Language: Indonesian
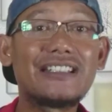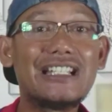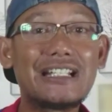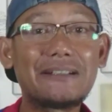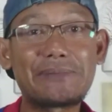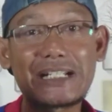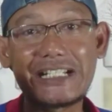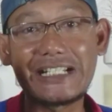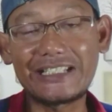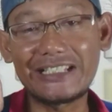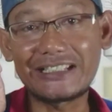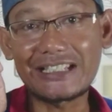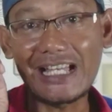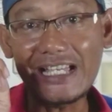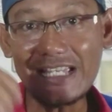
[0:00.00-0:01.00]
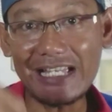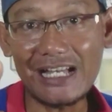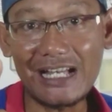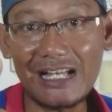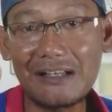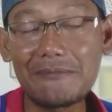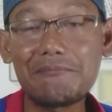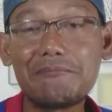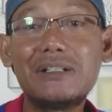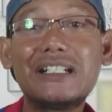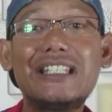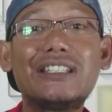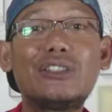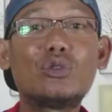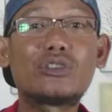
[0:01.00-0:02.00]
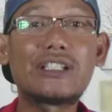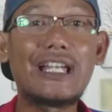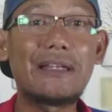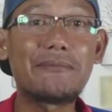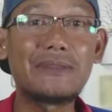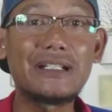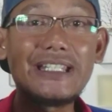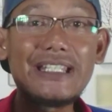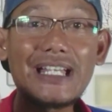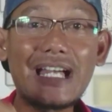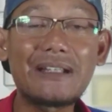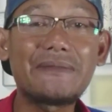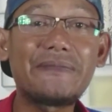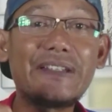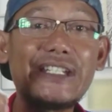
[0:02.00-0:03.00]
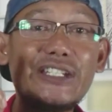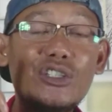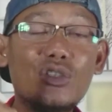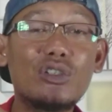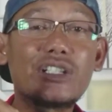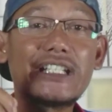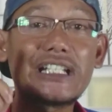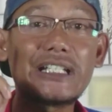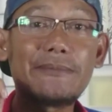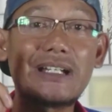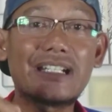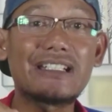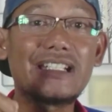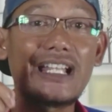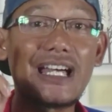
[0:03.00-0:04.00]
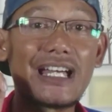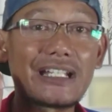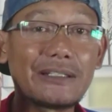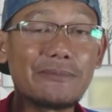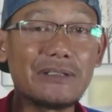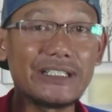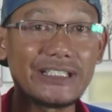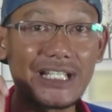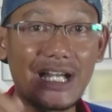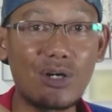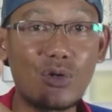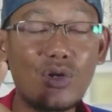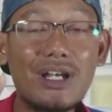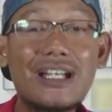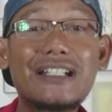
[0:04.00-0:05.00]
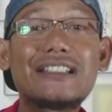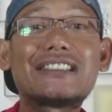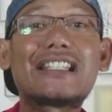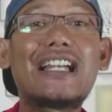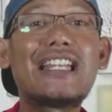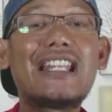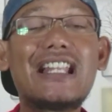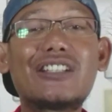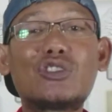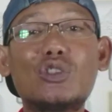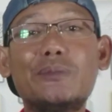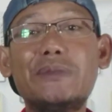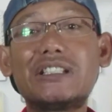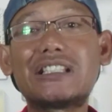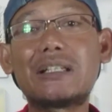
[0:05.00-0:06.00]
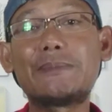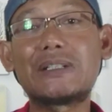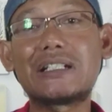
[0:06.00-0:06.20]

Dan prediksi saya, begitu saya melihat video kiriman dari beliau, saya langsung bisa